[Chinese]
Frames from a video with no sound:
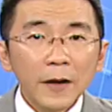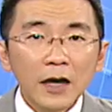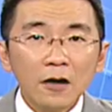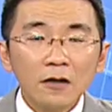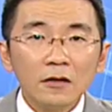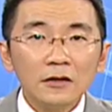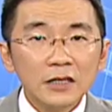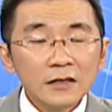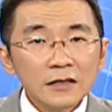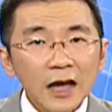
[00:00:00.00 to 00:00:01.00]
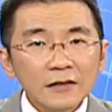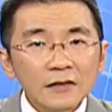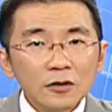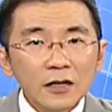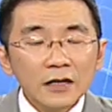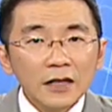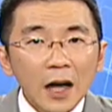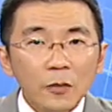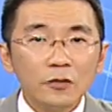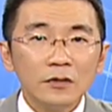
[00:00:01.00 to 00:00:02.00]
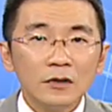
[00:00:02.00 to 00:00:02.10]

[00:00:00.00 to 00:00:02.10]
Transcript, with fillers: 朋友其实还是原地踏步，